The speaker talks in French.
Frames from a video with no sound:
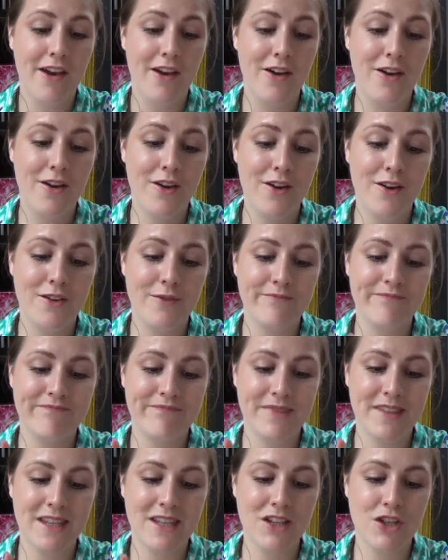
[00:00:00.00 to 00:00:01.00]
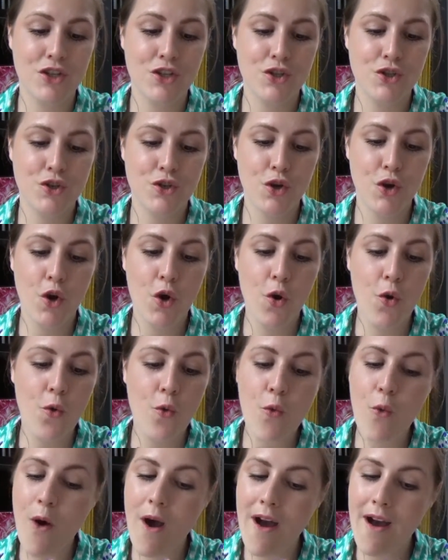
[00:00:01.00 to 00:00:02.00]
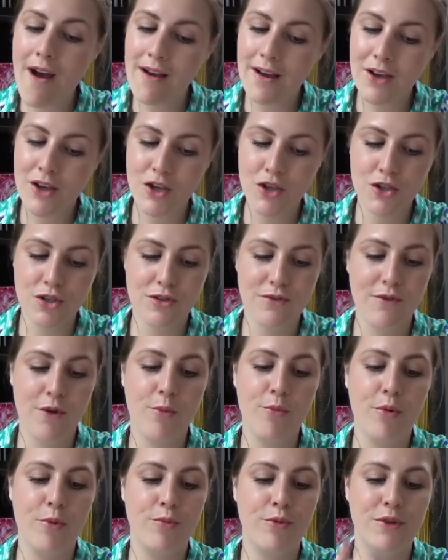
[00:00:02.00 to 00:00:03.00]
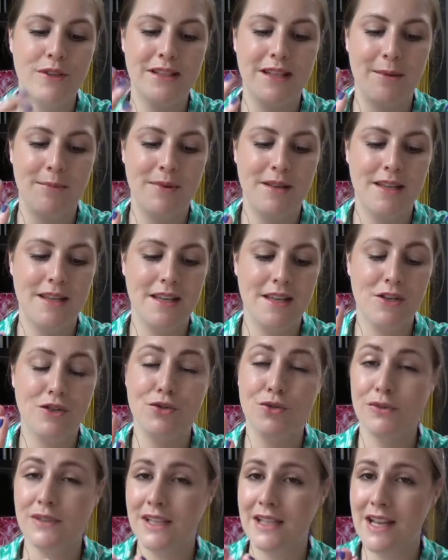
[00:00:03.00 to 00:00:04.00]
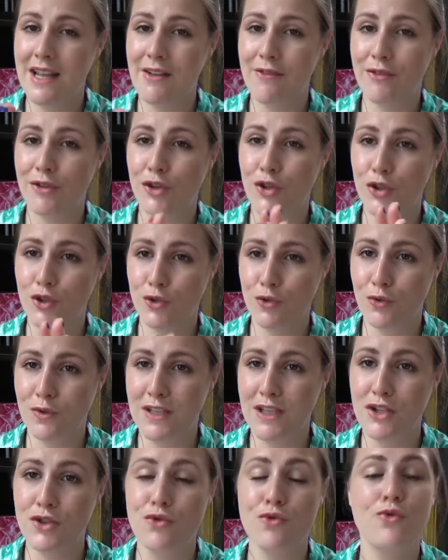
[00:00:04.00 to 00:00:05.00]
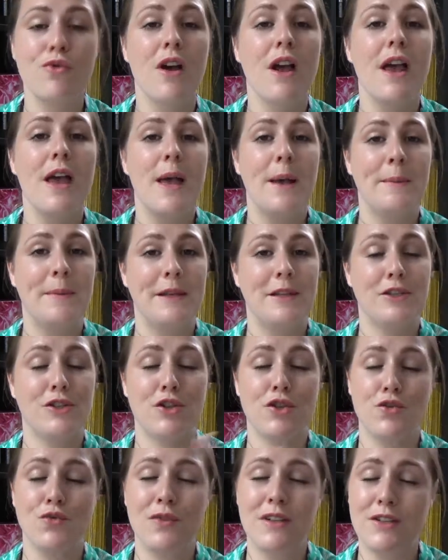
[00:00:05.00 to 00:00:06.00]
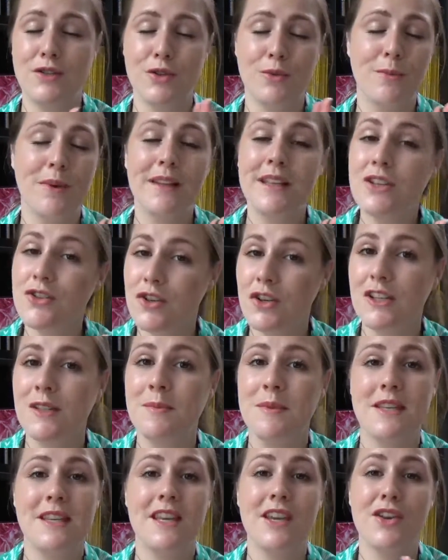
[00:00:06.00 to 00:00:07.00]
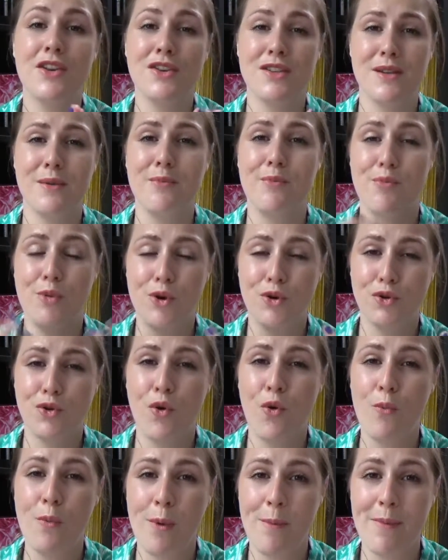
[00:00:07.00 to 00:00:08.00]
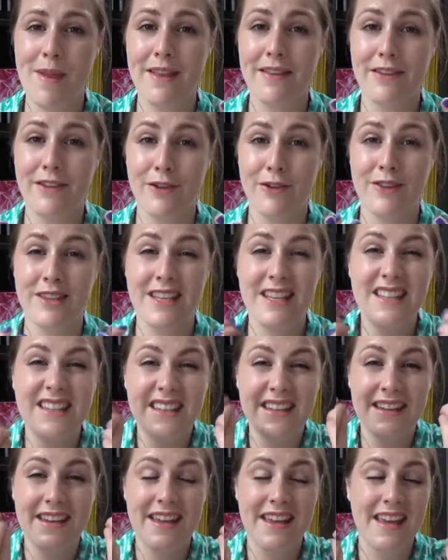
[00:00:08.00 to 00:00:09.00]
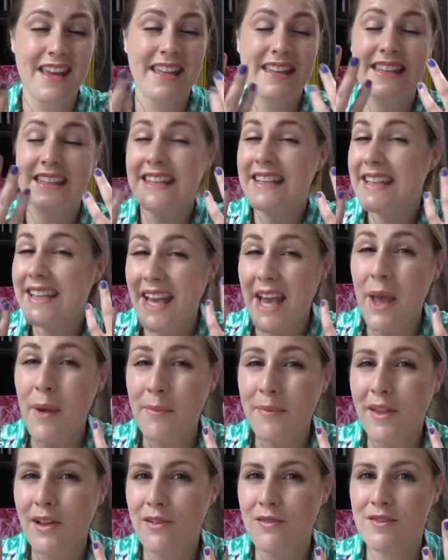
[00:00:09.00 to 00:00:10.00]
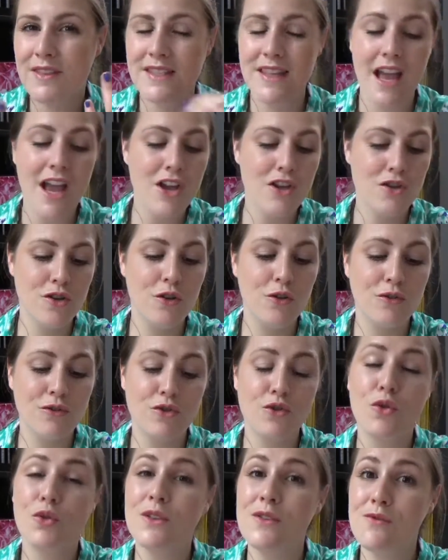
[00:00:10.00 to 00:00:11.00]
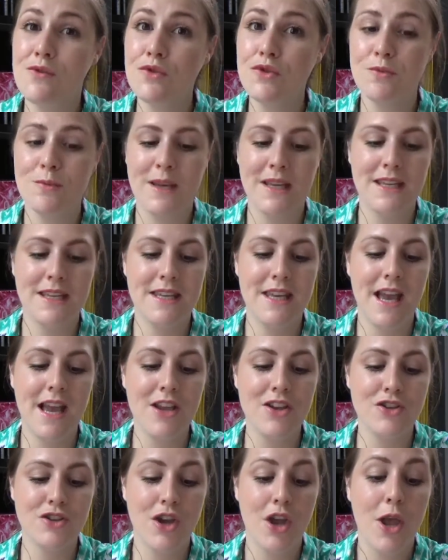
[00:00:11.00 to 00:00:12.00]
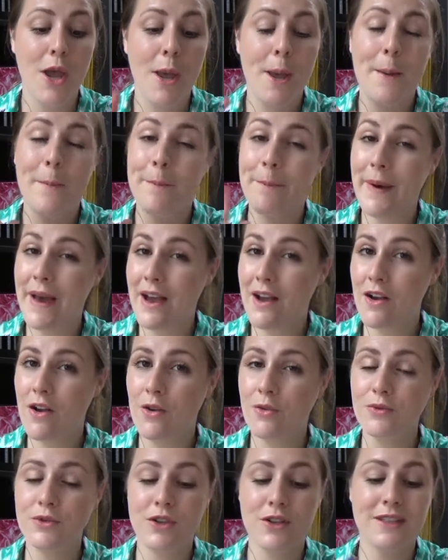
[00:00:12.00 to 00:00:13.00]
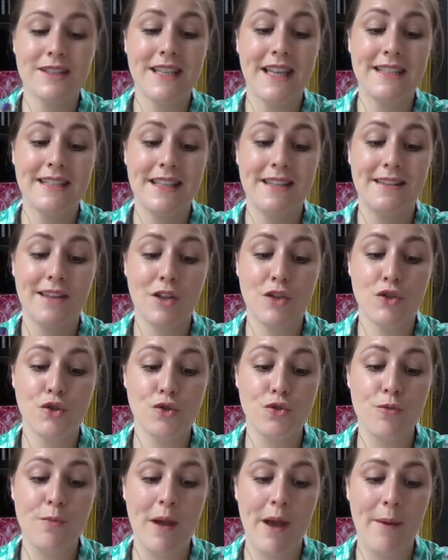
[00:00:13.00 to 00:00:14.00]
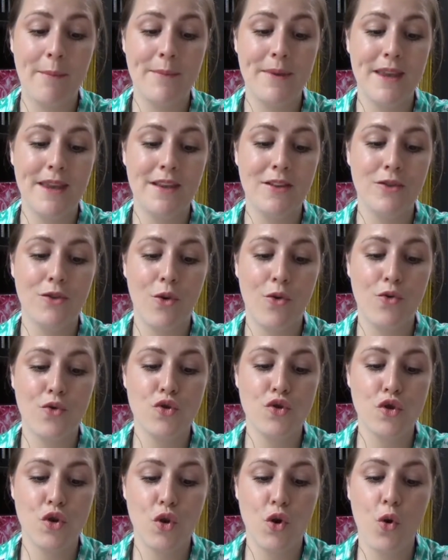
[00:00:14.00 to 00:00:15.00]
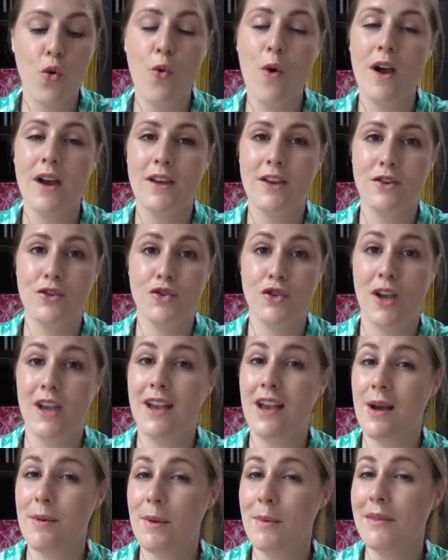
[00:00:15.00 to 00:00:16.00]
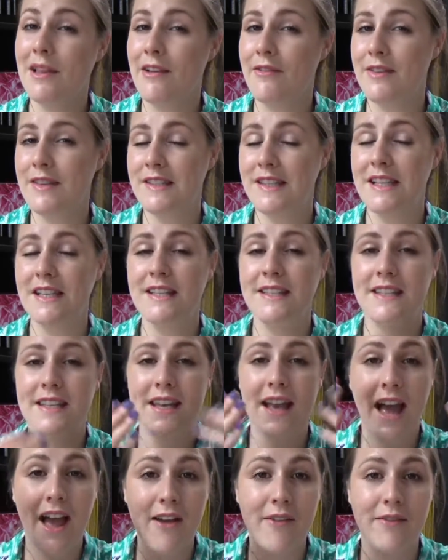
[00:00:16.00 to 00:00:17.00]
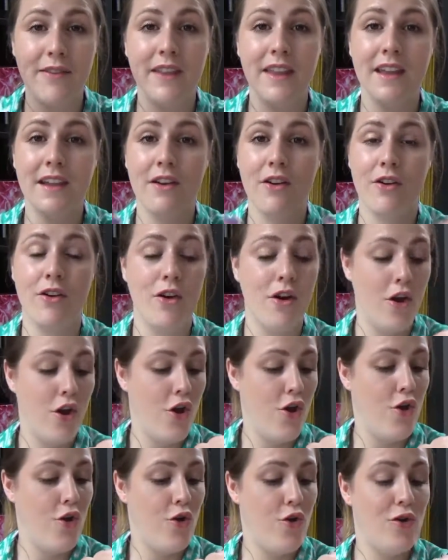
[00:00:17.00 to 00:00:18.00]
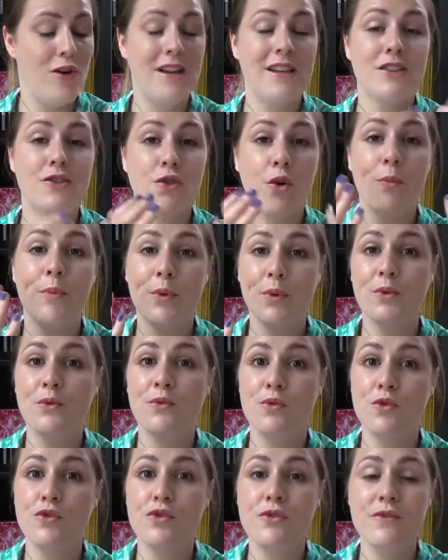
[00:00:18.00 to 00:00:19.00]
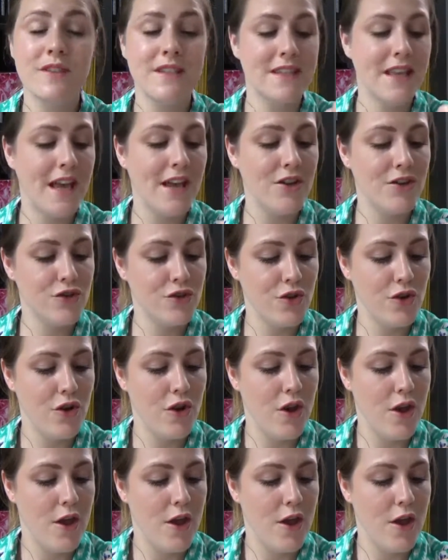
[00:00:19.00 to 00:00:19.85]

Euh, je crois que je vais un peu plus l'appliquer sur les lèvres que sur les joues parce que je vous l'ai sûrement déjà expliqué que j'aime pas trop me mettre des, des, des crèmes dans le visage, hein, en tout cas au niveau du maquillage. Par contre, ça s'étend super bien, donc je crois que j'aurai quand même de la facilité à venir euh, euh, l'estomper au niveau du visage.